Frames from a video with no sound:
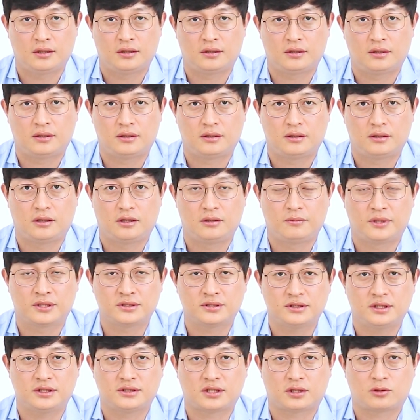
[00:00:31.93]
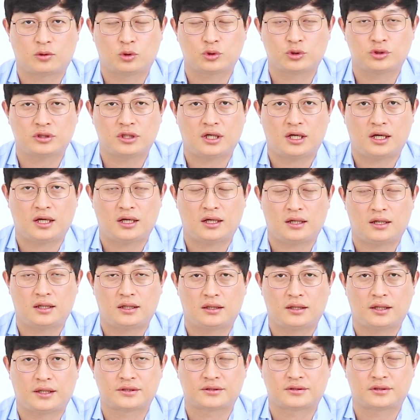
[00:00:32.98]
어, 얼마 전에 이제
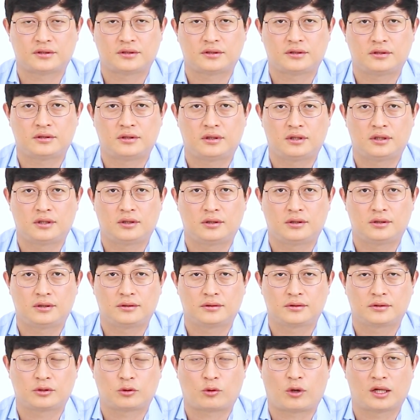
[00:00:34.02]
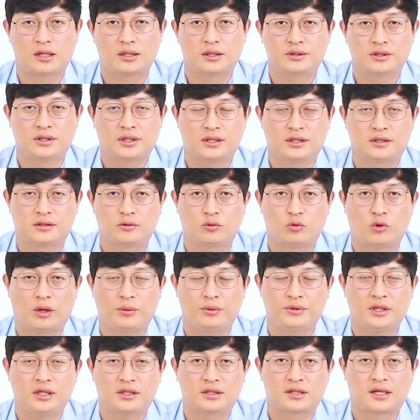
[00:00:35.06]
코트라에서, 어, 관련된
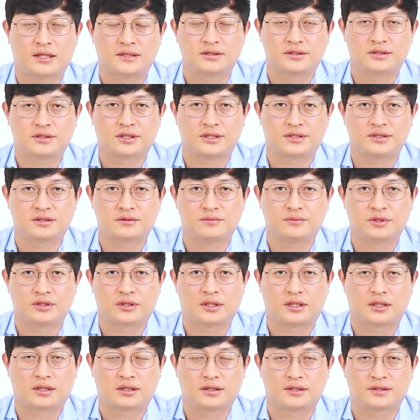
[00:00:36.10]
웨비나를 한 적이 있습니다.